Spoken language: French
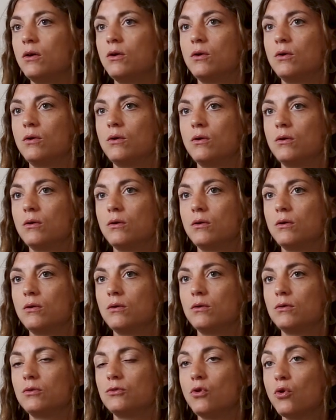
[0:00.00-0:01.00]
euh,
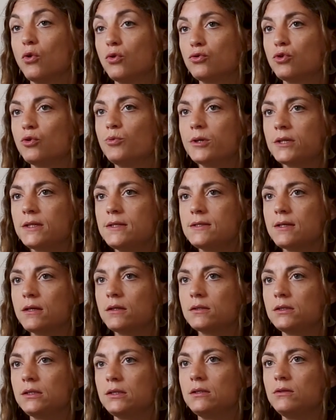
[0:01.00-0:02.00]
dans l'entreprise,
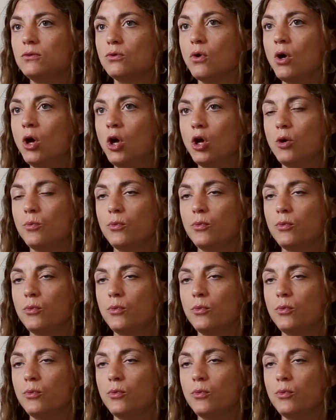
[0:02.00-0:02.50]
hein, qui euh,